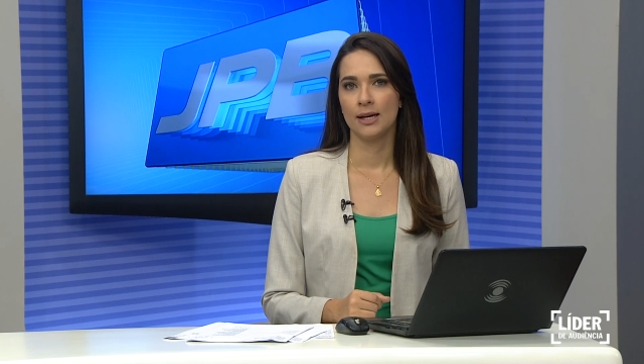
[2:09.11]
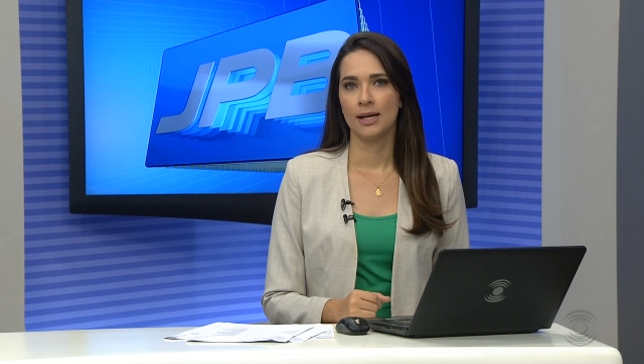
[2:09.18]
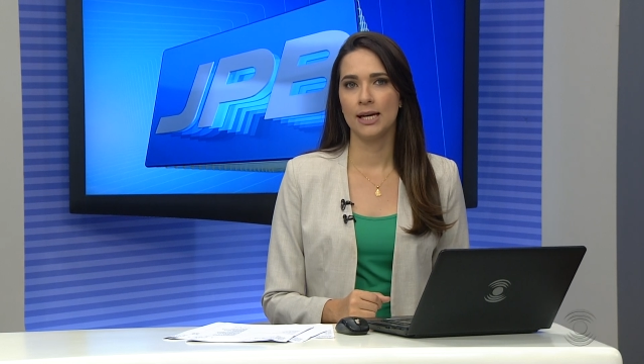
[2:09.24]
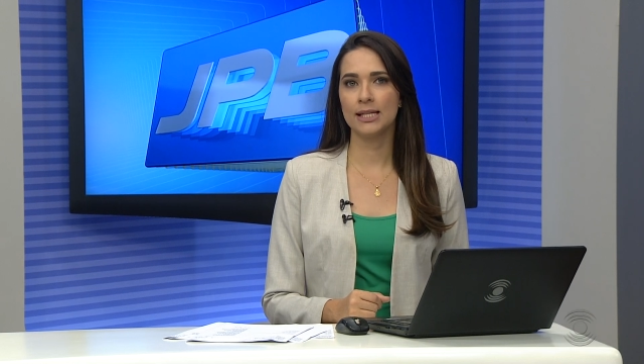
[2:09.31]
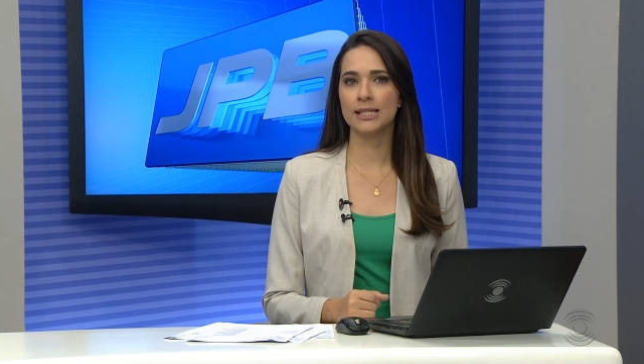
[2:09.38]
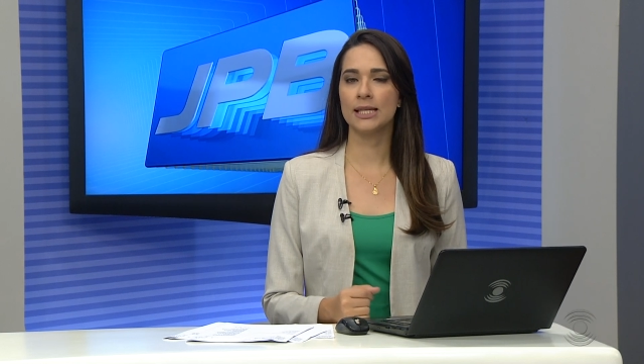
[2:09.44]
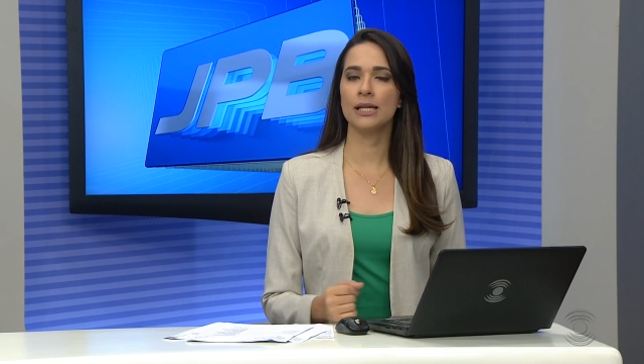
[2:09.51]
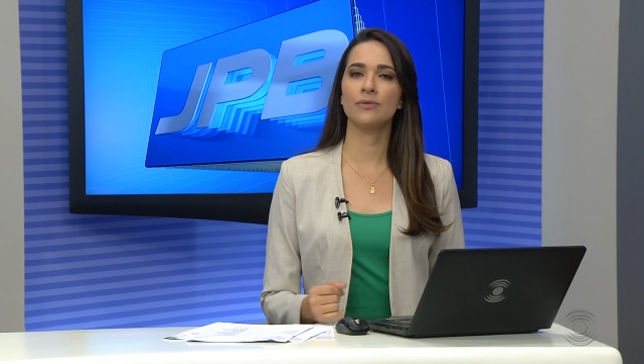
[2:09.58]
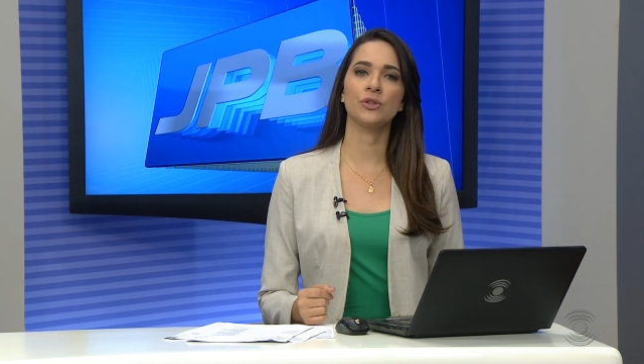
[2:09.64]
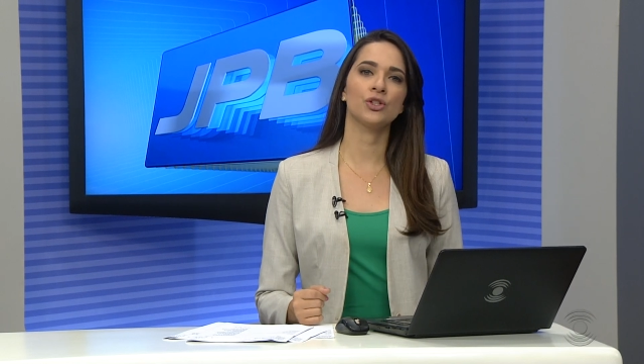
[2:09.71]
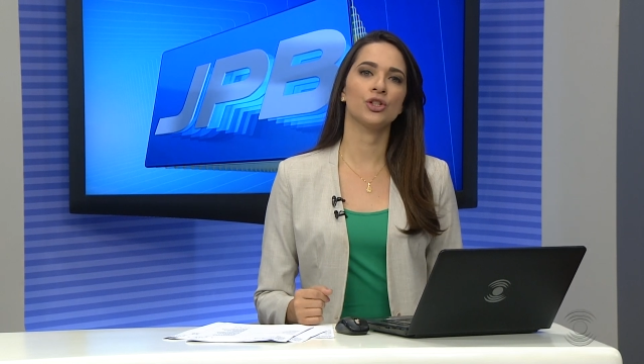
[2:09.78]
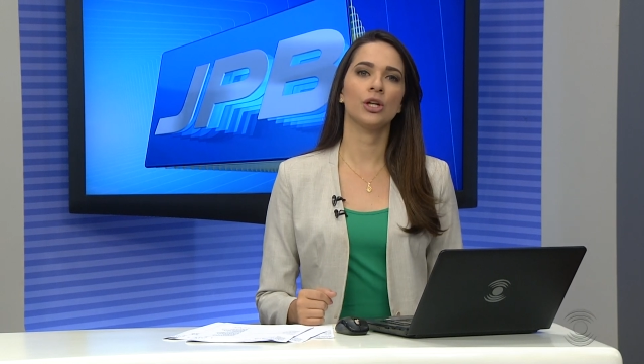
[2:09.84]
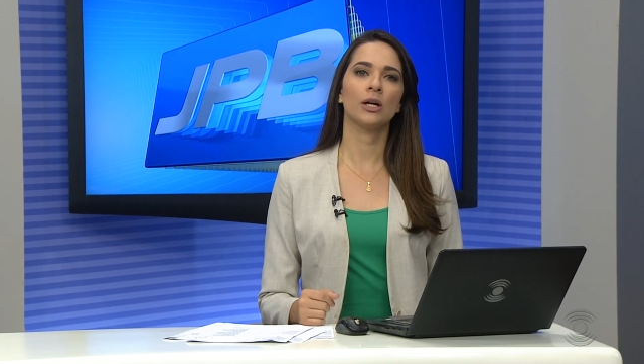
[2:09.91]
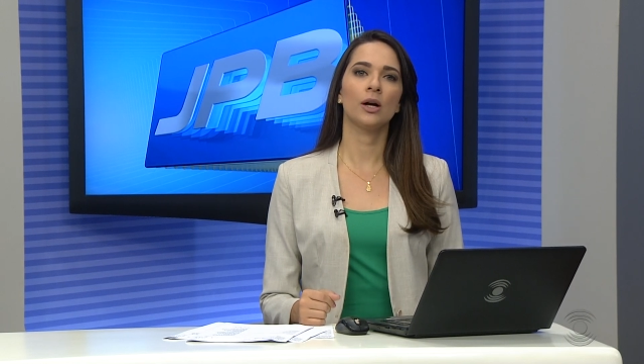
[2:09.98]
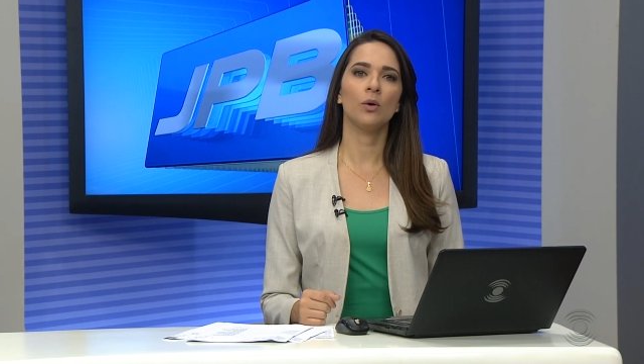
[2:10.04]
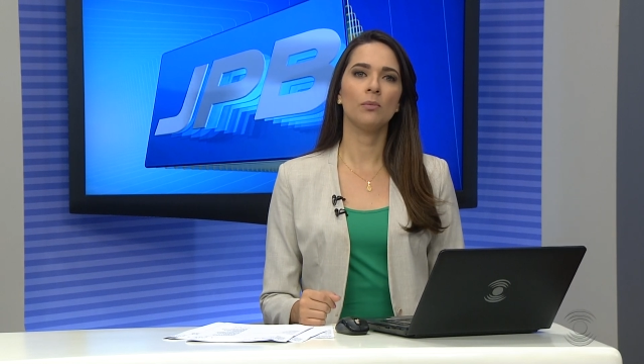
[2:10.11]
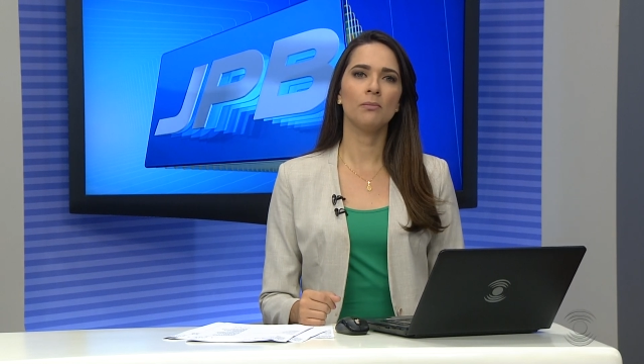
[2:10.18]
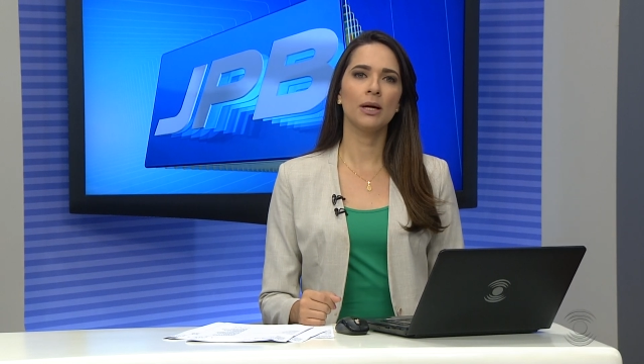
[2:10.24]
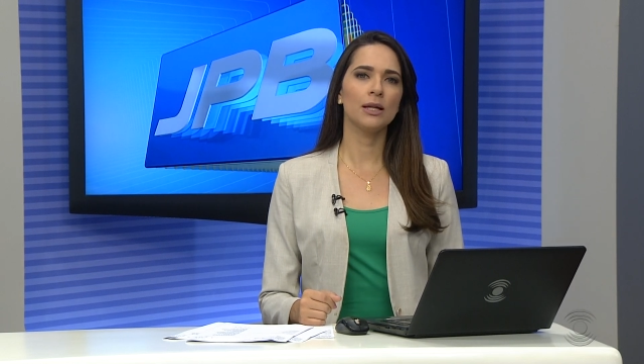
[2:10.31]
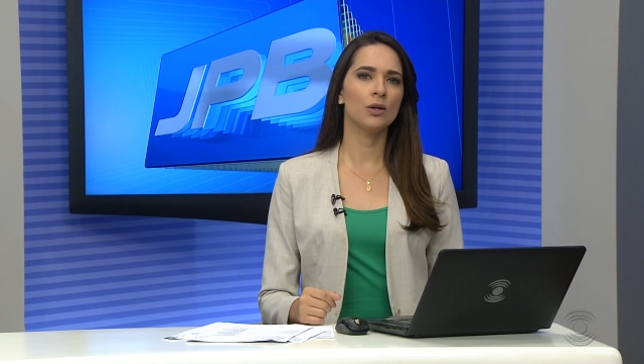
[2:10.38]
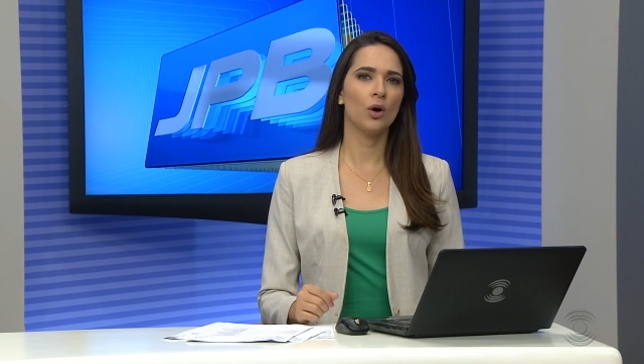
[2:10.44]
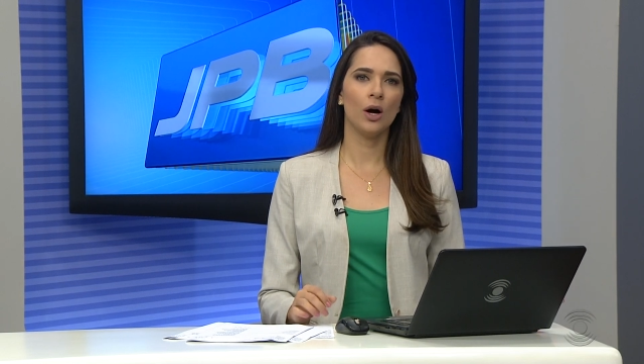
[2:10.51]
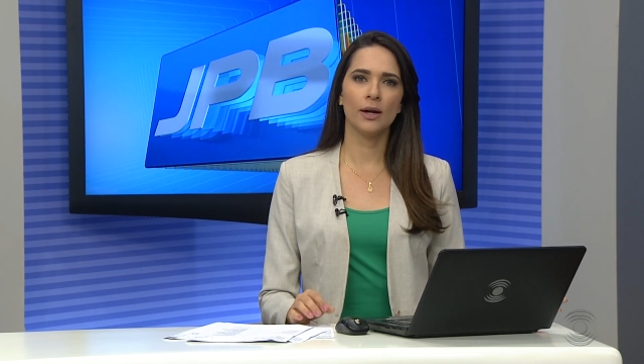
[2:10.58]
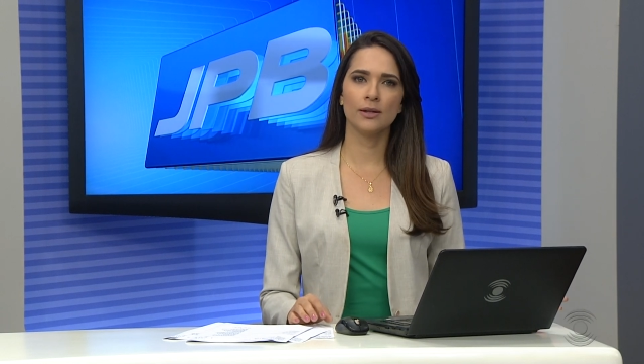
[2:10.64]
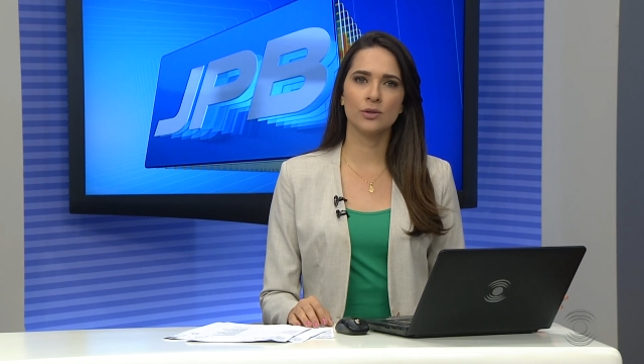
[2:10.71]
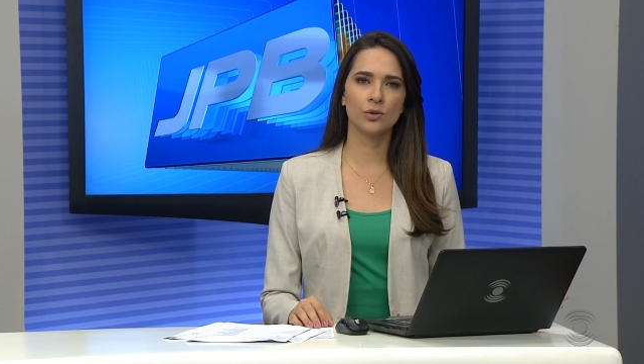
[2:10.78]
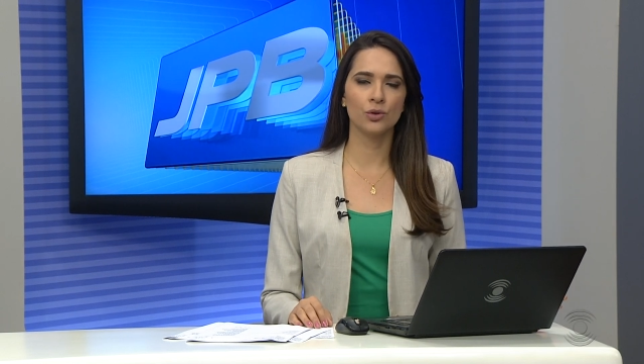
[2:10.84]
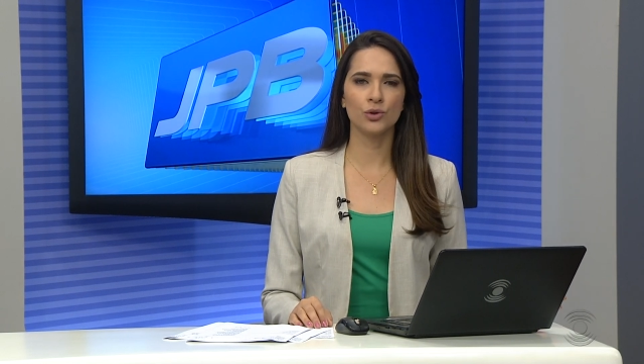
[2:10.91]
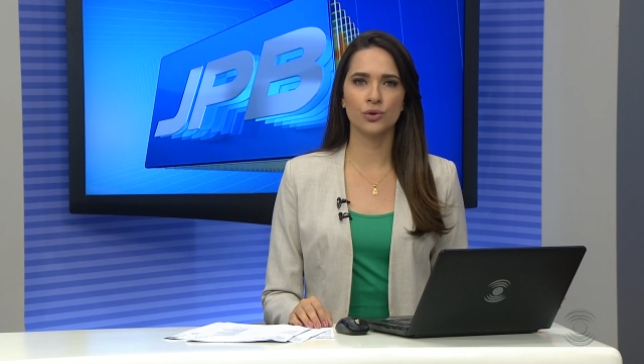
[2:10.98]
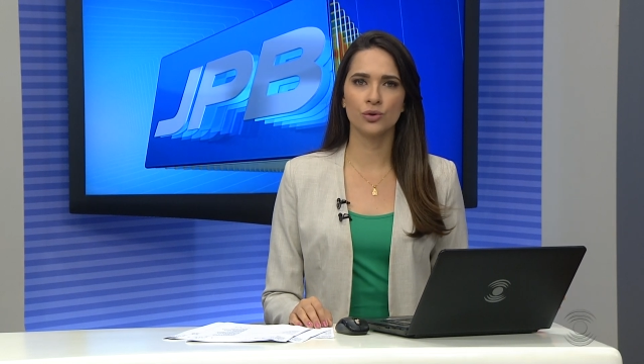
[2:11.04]
Eles reivindicam melhores
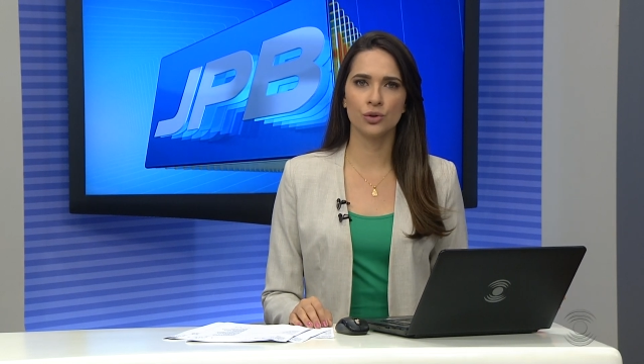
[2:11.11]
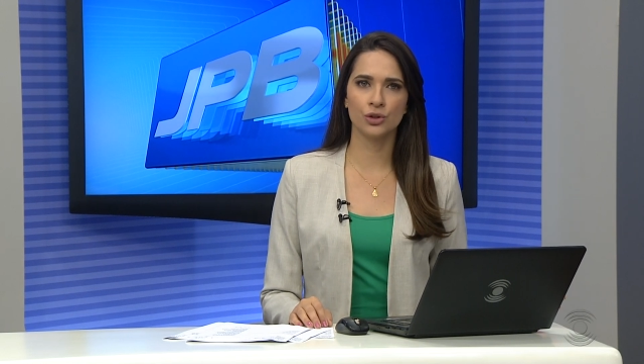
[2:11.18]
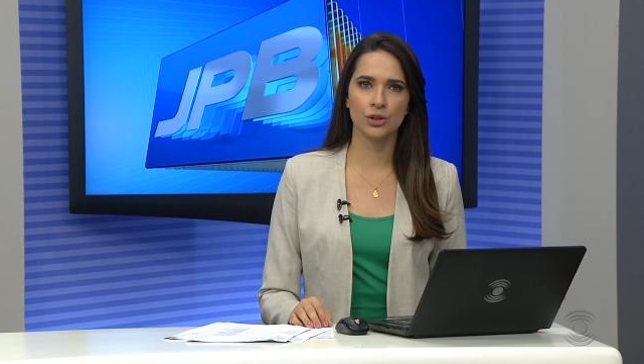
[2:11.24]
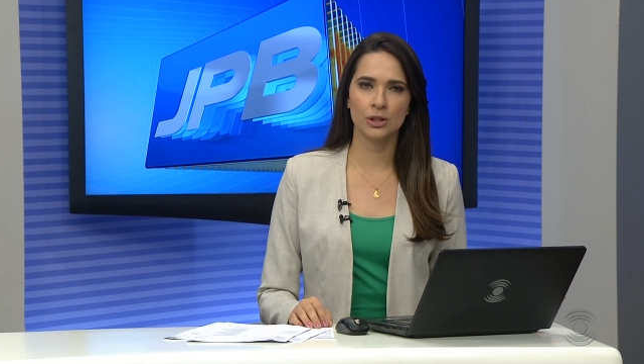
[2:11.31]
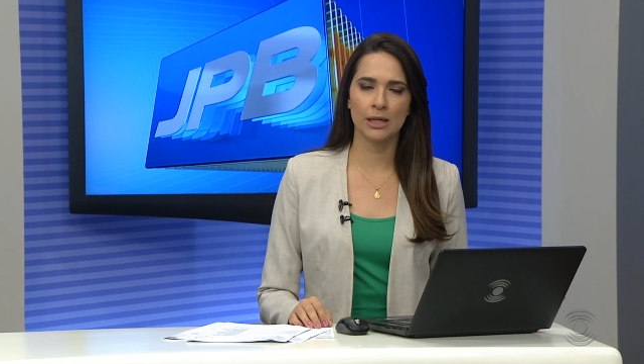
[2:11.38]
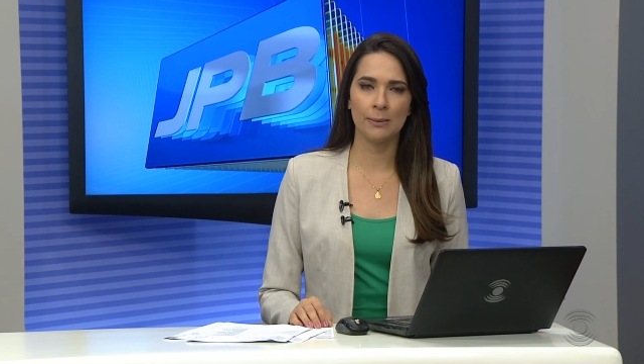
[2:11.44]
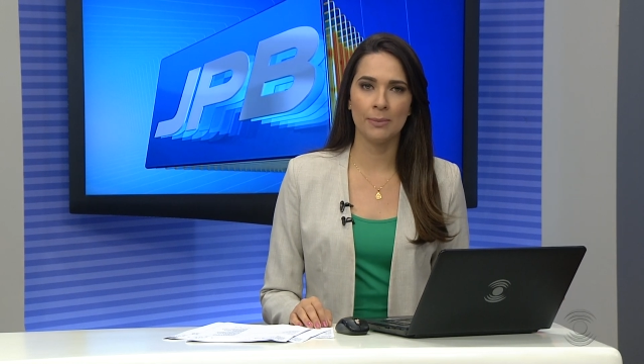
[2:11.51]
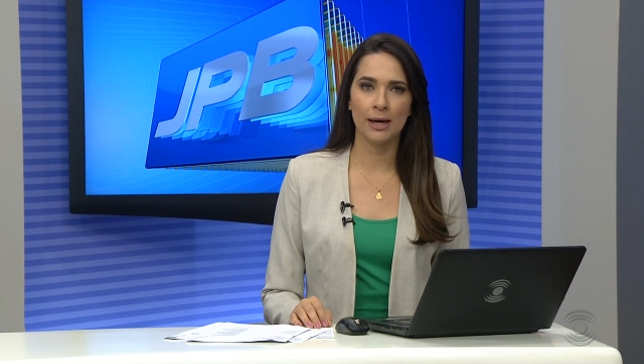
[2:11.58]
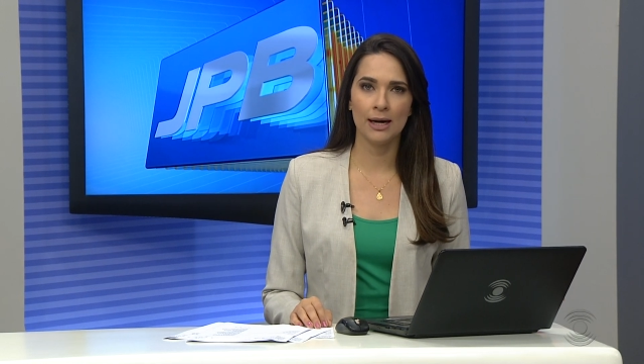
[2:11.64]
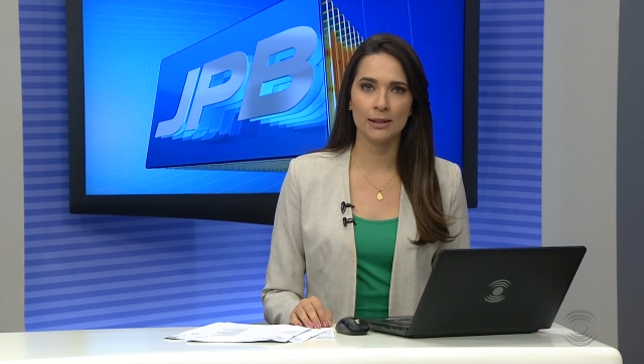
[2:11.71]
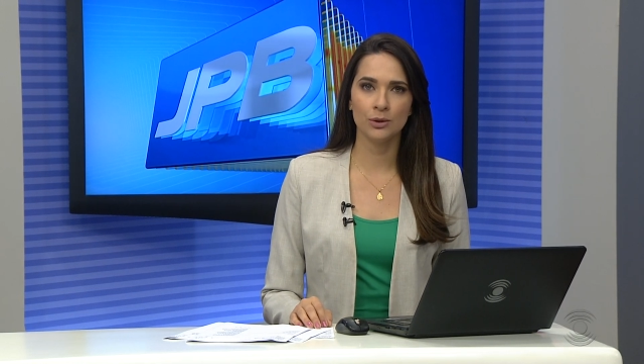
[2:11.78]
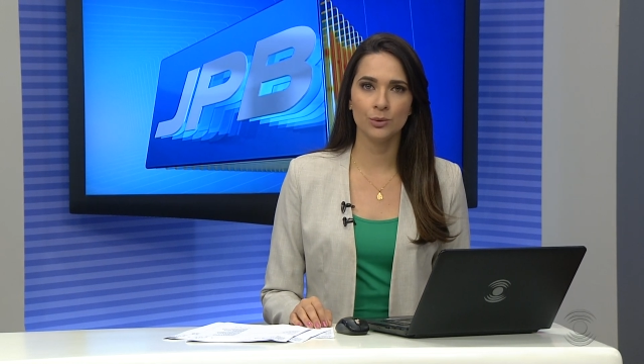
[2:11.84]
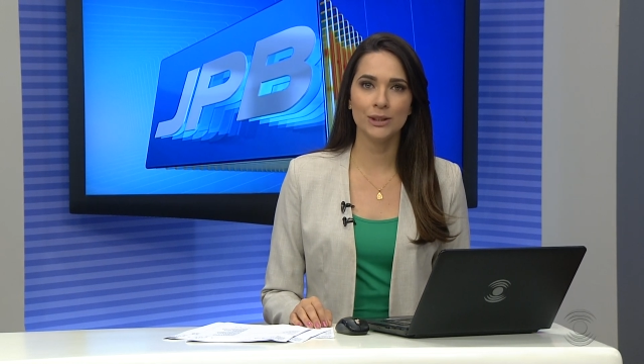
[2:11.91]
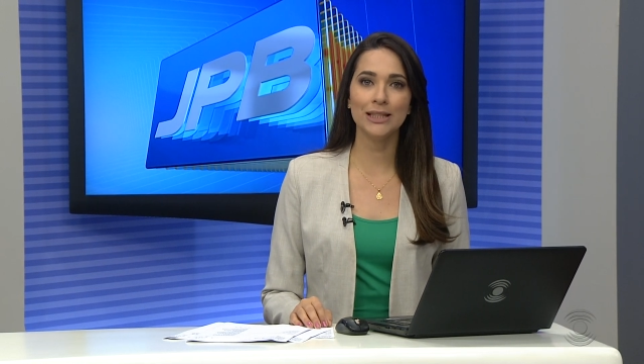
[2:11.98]
condições de trabalho